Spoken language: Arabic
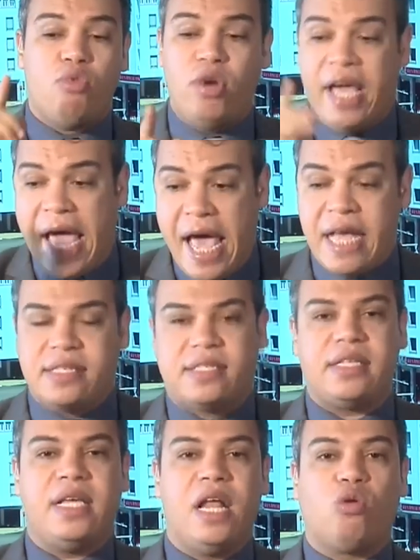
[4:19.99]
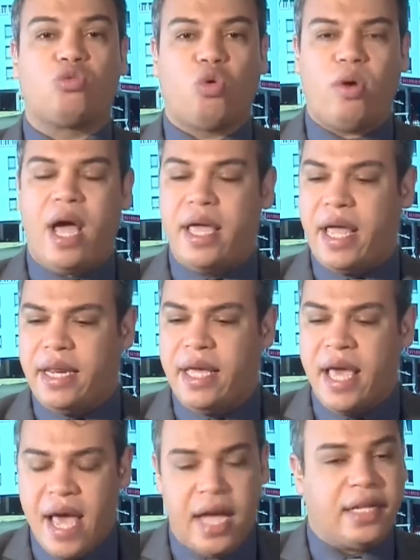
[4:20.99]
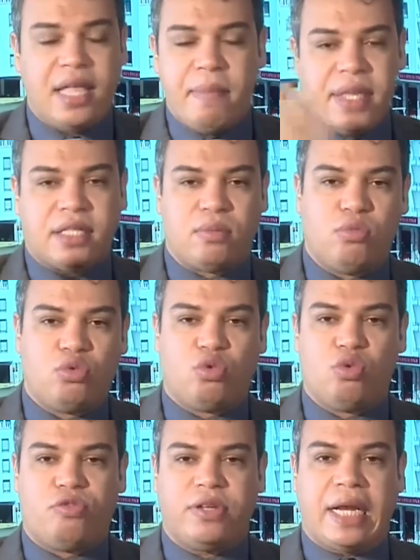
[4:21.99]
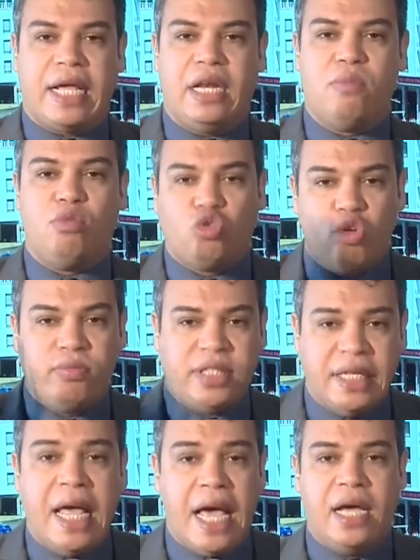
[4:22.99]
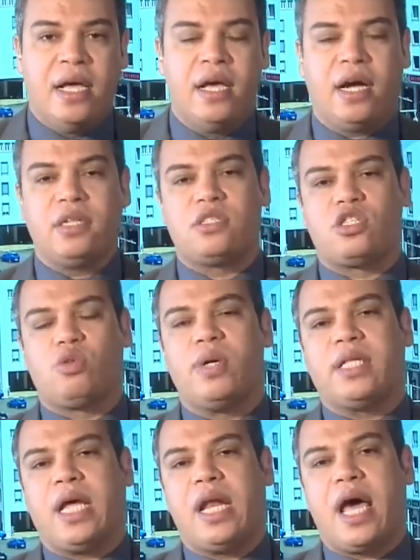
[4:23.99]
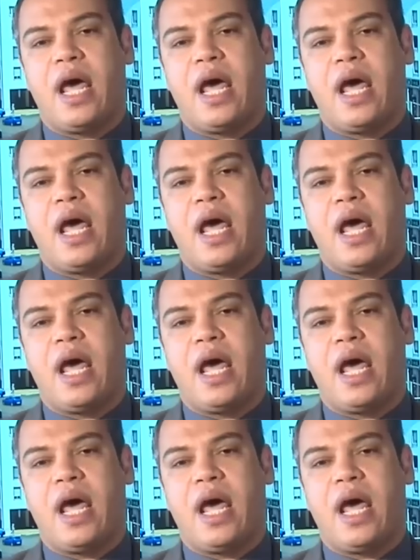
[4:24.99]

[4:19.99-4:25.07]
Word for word: منحاز إلى أطروحة يعني هذا ثبت منذ فترة يعني منذ الامتناع عن التصويت على